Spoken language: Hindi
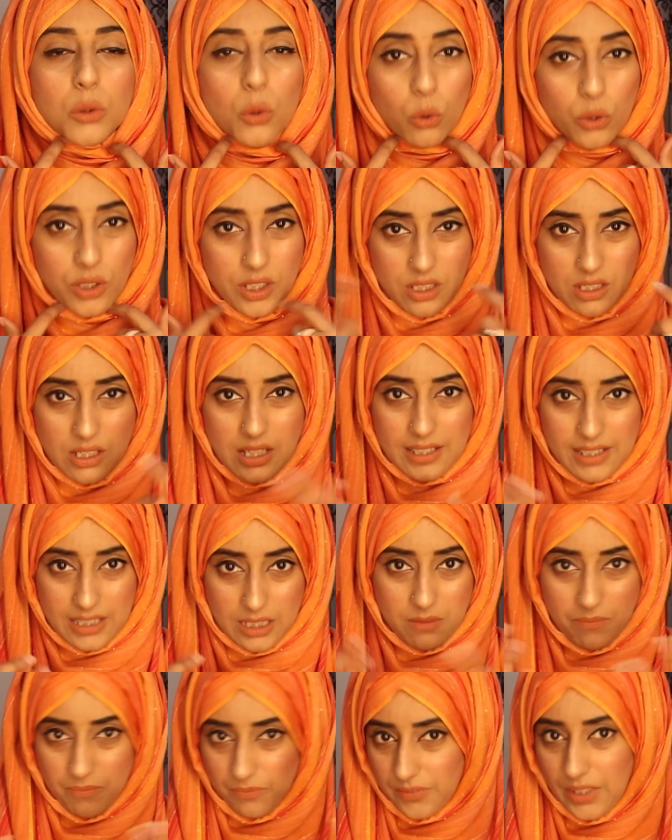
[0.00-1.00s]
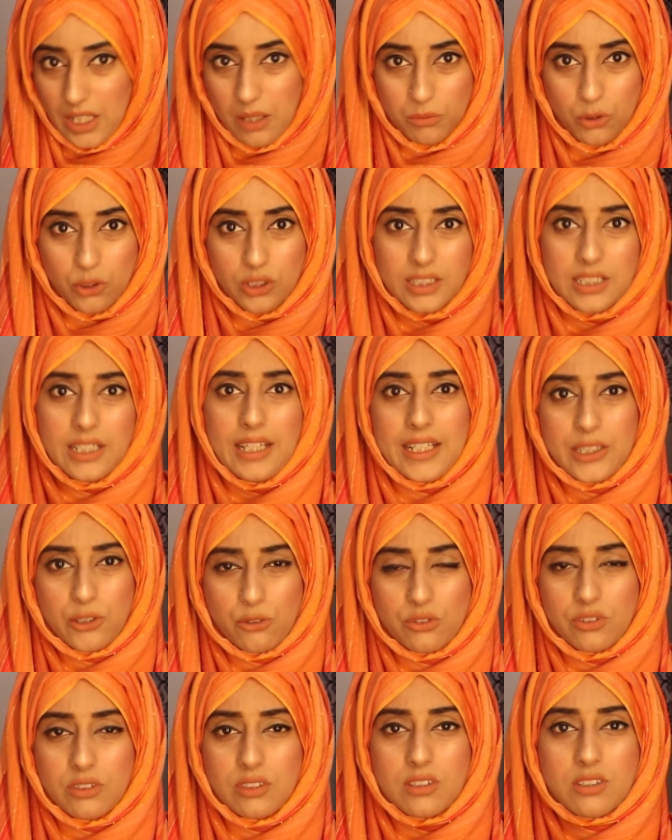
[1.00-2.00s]
लोग ही आते आप लोग देखा
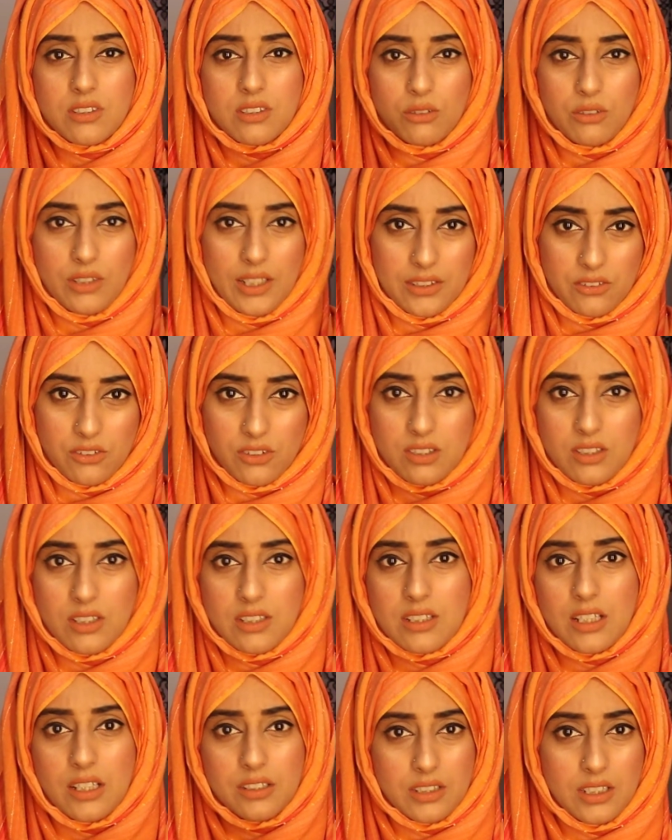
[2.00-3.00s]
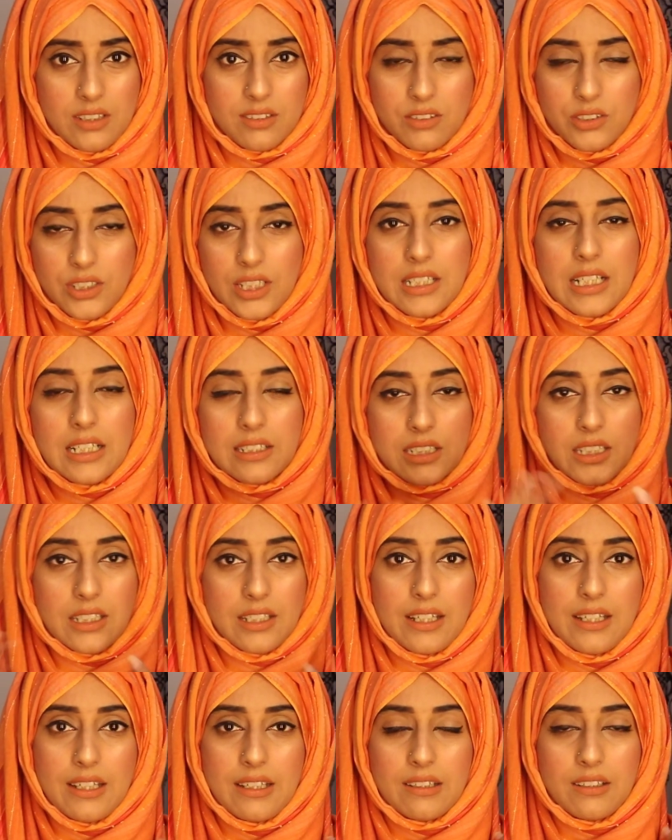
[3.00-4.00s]
एक्ट्रेस और एक्ट्रेसेस आर्टिस्ट ये ही आके
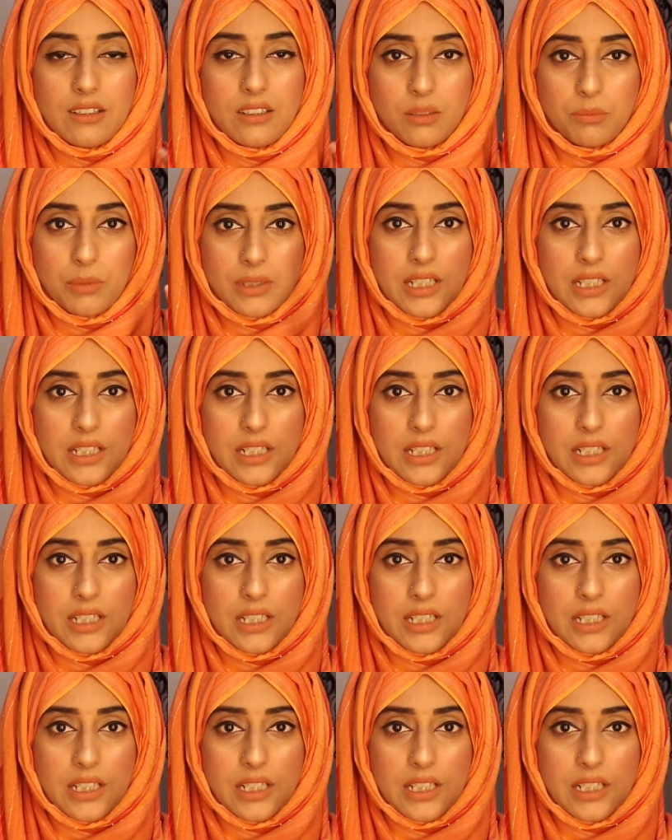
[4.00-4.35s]
uh,